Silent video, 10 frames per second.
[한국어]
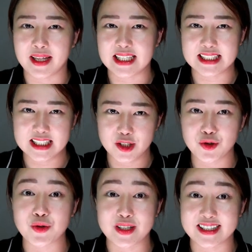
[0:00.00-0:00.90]
많이 쓸
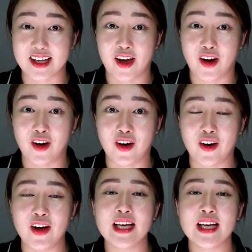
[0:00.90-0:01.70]
수 있어요.